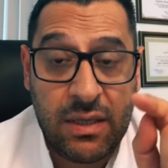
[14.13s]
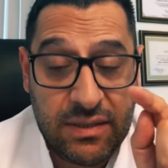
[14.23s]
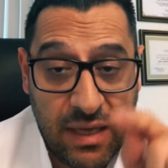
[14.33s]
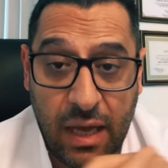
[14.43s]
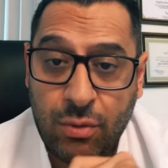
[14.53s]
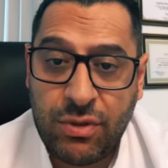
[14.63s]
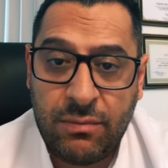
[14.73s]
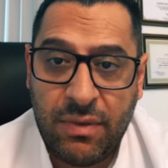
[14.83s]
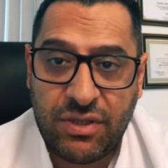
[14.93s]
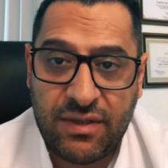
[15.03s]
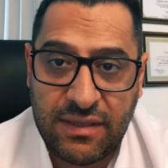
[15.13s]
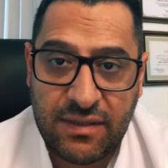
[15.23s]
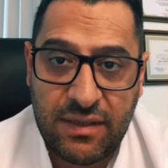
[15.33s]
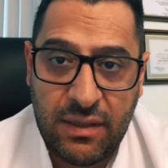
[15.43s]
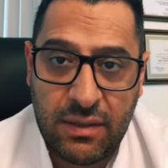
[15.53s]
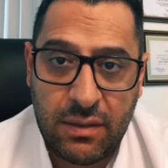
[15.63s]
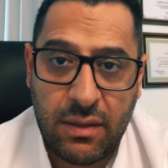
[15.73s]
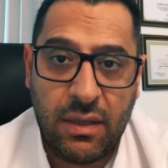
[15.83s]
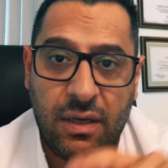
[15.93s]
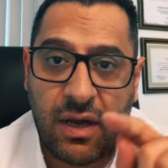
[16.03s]
CA125 testi
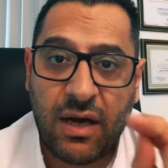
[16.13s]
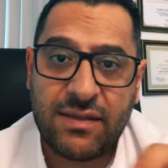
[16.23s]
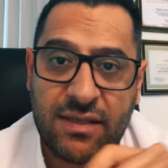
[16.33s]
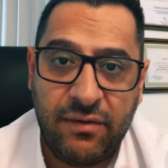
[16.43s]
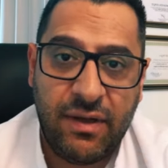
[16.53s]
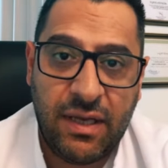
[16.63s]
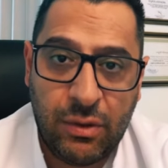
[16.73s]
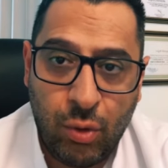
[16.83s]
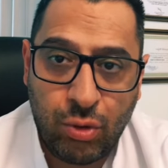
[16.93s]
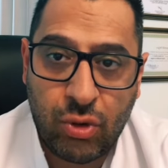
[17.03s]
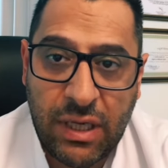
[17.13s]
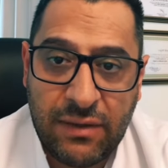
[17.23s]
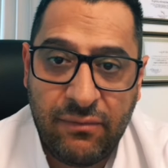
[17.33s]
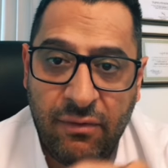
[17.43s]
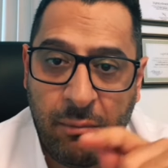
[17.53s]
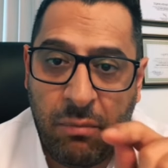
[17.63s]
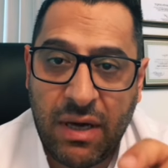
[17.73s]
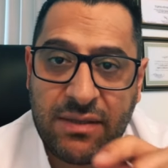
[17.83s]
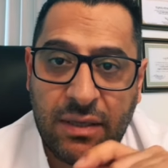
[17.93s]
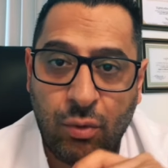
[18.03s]
kan seviyelerinde ölçülen ve
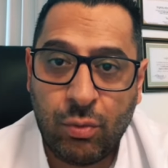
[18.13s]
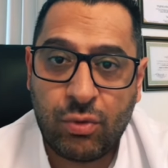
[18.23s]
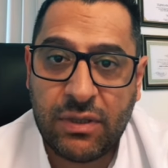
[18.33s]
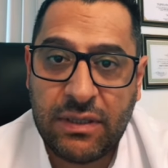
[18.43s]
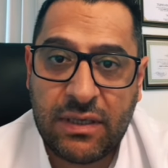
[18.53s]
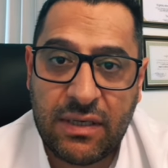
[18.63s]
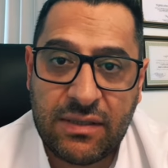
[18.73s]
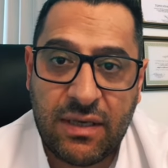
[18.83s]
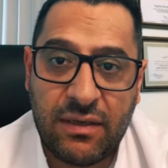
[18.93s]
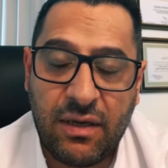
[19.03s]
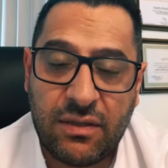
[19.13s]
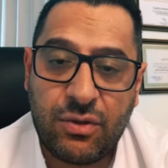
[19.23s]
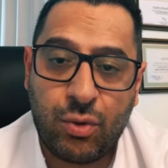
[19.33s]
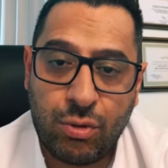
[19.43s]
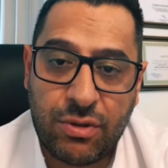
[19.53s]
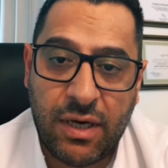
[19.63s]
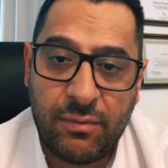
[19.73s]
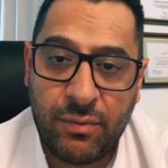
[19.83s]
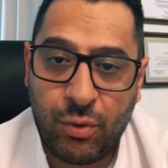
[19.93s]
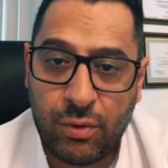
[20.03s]
bazen yumurtalık kanserinde artış
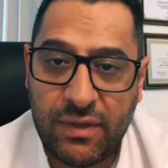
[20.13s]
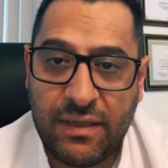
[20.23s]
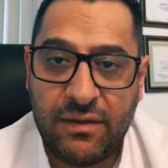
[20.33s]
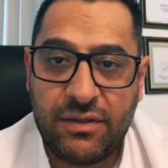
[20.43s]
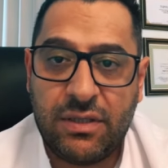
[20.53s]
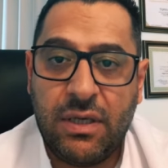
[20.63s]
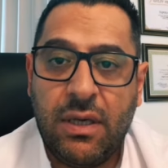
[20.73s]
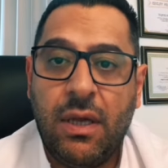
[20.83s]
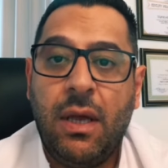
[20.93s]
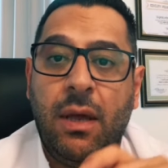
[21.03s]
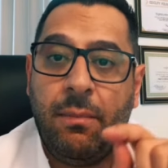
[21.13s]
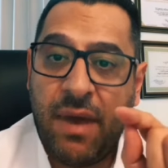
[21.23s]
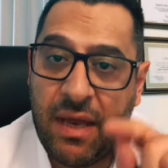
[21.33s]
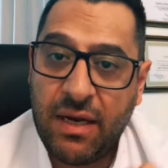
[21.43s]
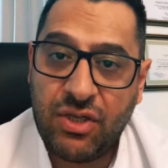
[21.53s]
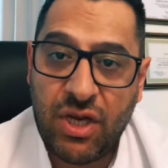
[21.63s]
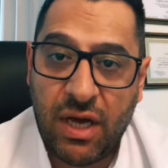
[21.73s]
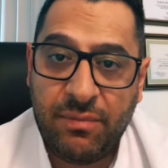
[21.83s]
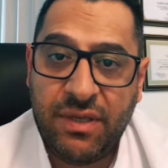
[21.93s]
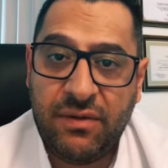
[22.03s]
gösteren bir proteindir.
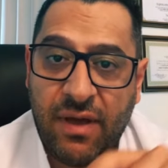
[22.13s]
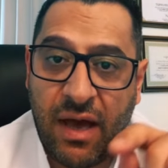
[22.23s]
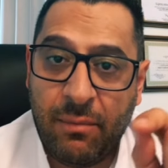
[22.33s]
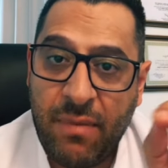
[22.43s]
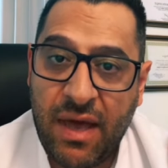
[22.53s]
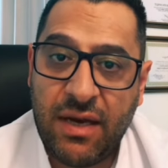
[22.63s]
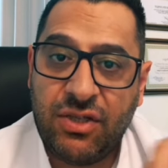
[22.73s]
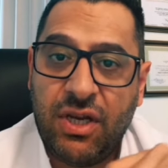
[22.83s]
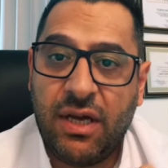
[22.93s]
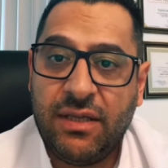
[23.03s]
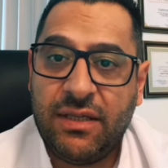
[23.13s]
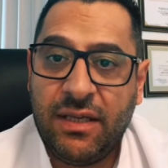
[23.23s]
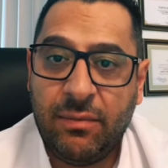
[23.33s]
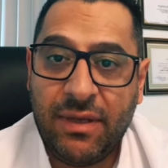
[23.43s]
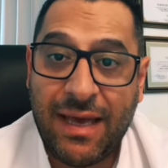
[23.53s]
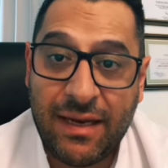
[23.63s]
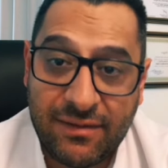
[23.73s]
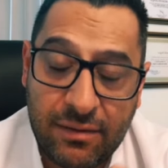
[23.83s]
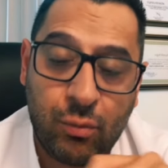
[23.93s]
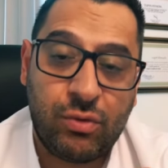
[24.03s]
BRCA1 veya BRCA2 gibi
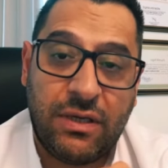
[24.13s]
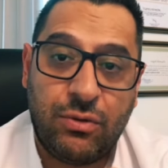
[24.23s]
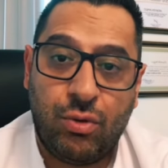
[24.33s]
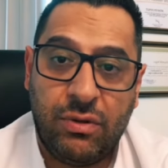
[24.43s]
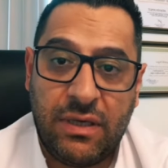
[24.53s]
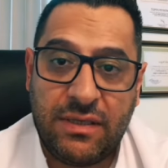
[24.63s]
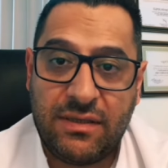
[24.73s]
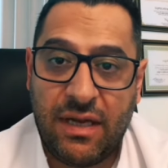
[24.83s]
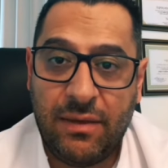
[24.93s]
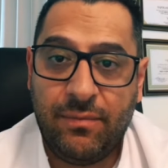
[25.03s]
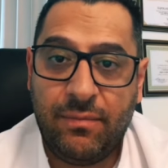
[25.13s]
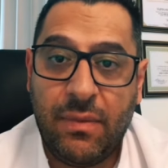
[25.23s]
genetik mutasyonlara sahip.